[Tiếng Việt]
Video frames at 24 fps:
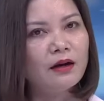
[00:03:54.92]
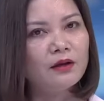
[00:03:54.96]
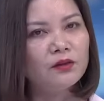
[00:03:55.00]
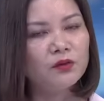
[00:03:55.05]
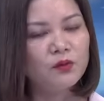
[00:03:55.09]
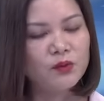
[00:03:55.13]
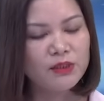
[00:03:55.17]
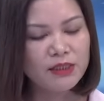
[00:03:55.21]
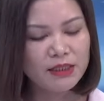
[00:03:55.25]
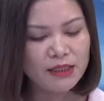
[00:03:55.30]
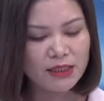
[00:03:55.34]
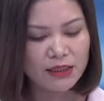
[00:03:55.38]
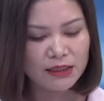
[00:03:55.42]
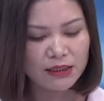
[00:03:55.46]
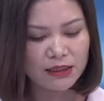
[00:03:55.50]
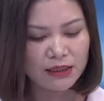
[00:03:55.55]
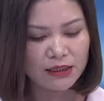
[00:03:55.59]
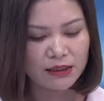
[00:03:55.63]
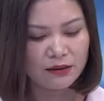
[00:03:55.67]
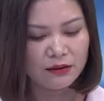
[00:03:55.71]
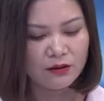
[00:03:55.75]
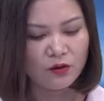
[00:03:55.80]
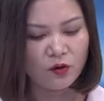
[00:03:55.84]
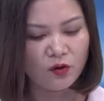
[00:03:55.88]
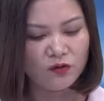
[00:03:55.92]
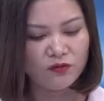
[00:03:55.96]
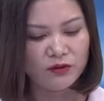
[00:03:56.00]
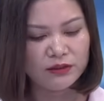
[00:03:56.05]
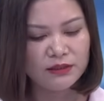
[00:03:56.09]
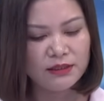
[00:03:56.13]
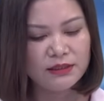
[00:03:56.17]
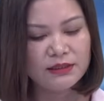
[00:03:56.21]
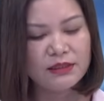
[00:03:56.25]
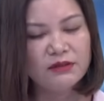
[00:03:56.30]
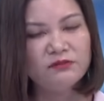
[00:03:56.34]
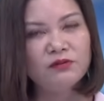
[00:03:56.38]
À, tuy nhiên thì đối
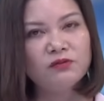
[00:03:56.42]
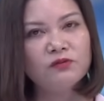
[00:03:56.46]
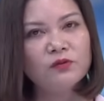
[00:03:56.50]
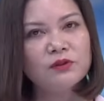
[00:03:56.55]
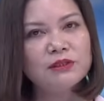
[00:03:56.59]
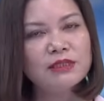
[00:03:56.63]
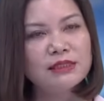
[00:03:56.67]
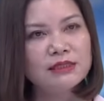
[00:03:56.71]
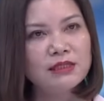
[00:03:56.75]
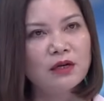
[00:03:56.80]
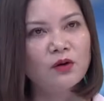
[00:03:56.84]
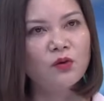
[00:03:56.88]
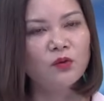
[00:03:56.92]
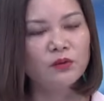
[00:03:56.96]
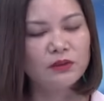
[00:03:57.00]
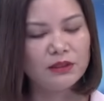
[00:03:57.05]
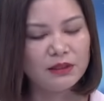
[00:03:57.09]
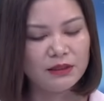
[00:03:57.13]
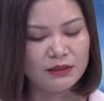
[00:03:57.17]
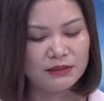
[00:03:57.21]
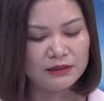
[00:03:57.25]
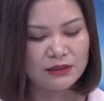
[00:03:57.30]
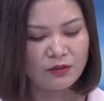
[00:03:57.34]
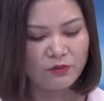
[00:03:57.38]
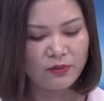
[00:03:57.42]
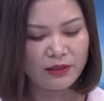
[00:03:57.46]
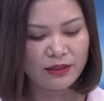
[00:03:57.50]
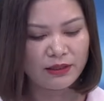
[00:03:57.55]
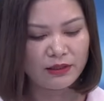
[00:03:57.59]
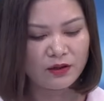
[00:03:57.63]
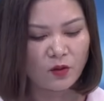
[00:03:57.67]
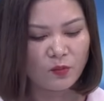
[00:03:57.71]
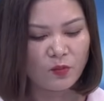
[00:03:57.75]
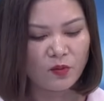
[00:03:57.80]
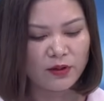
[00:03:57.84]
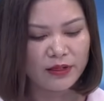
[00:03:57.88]
với thương nhân phân phối xăng dầu thì trong
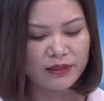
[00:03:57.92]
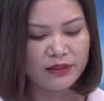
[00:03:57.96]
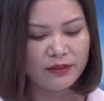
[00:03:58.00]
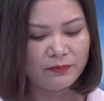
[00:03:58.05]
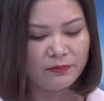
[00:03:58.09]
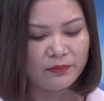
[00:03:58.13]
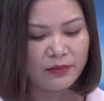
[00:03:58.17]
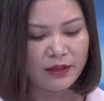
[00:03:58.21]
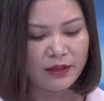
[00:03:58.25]
cái có một cái